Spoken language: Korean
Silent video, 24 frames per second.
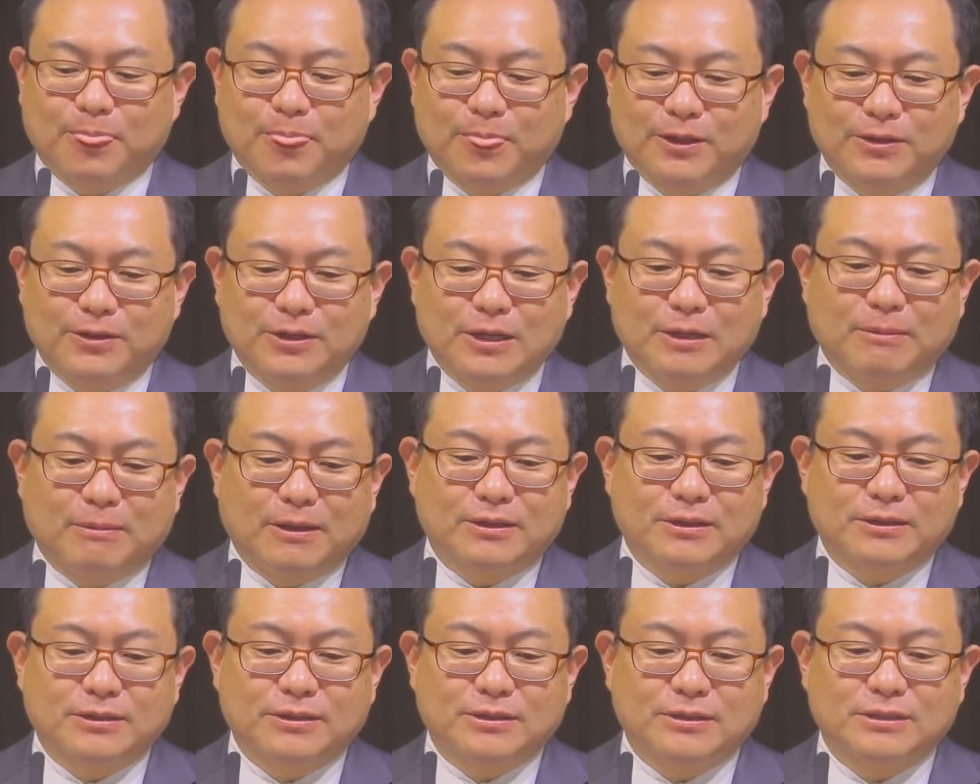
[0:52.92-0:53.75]
은혜
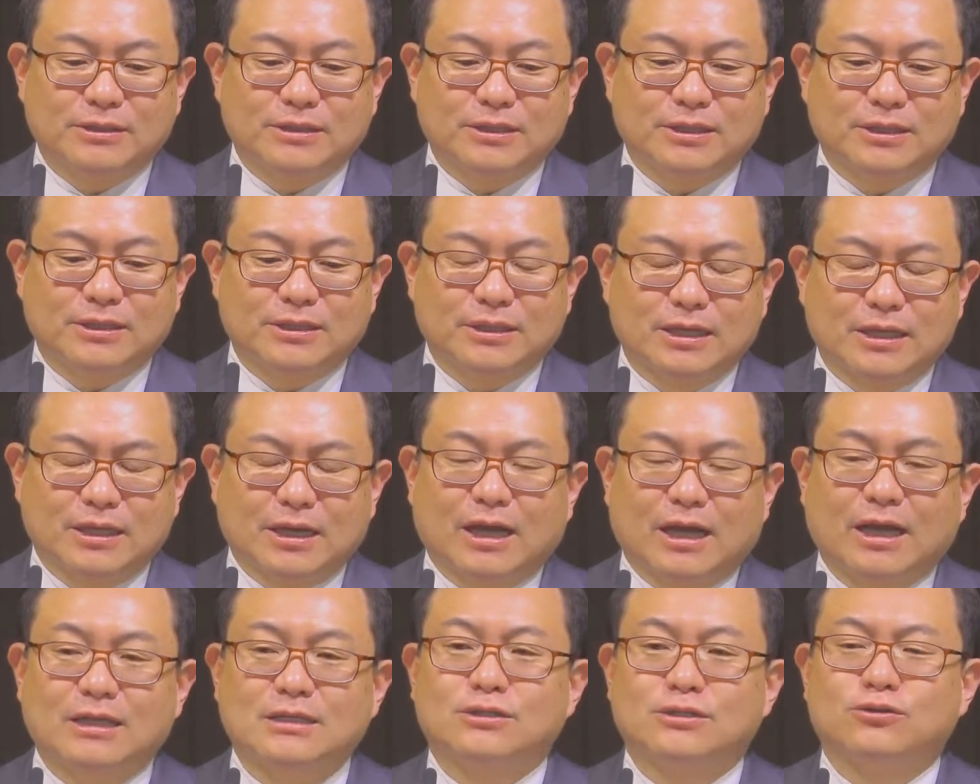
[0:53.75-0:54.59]
받는 것이
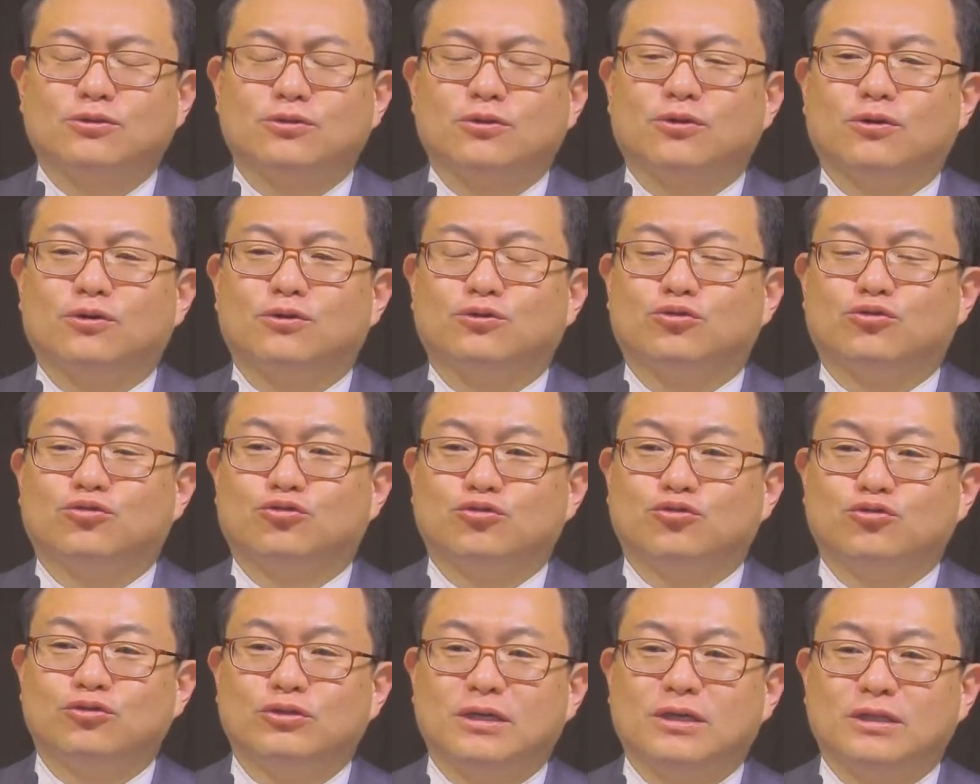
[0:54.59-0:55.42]
가장 또
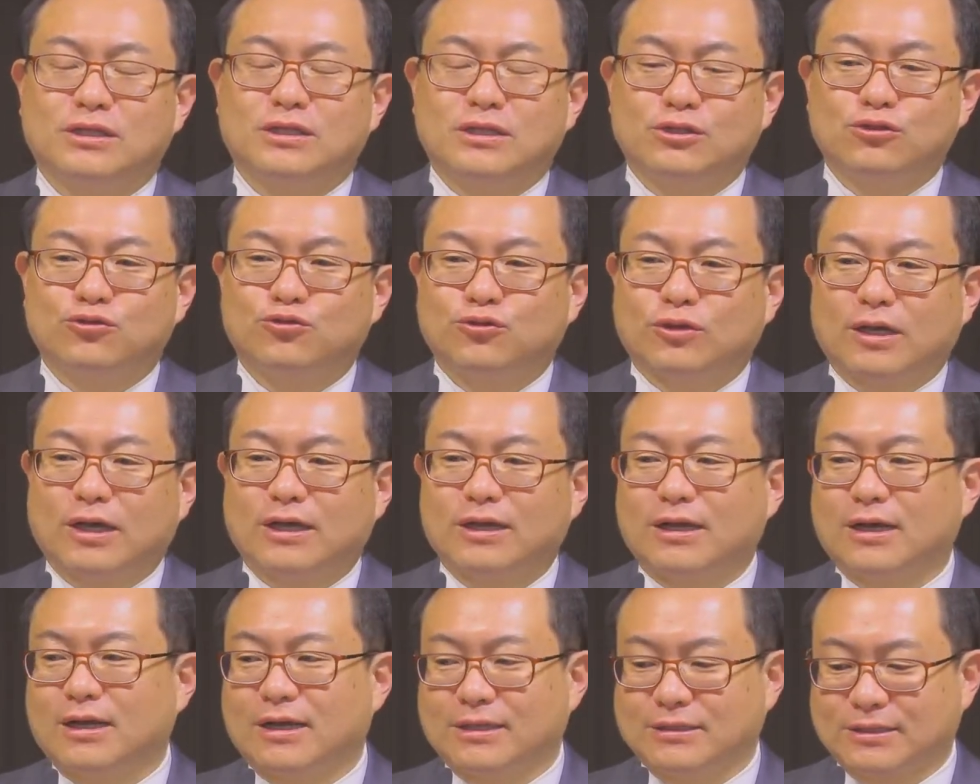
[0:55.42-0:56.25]
중요한 일 중에
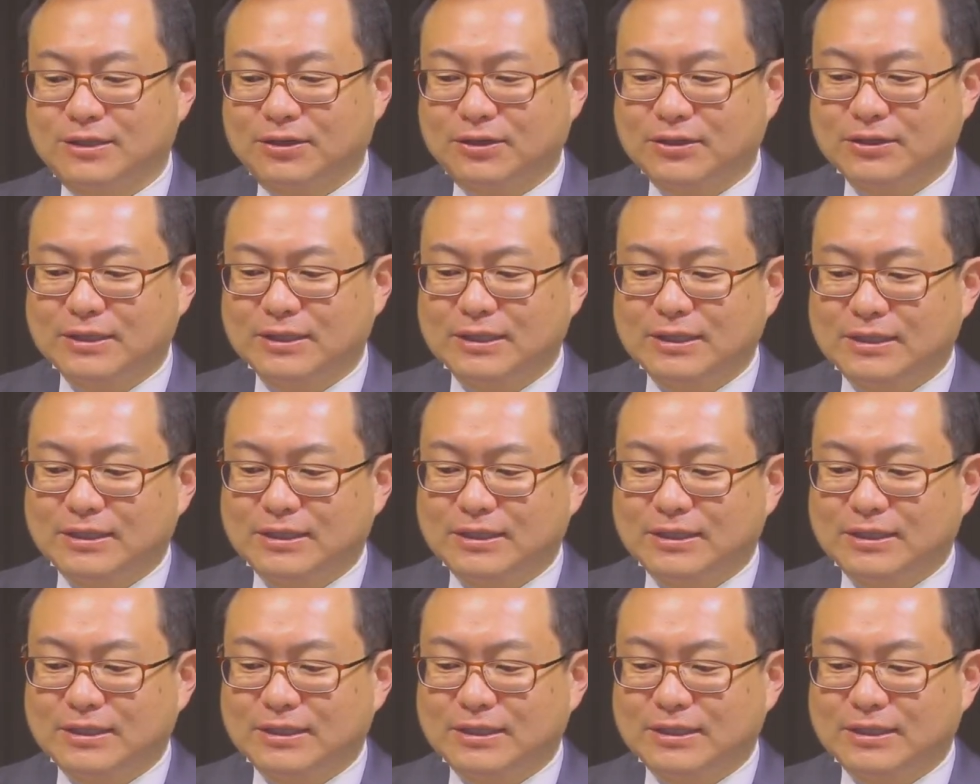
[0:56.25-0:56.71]
하나라서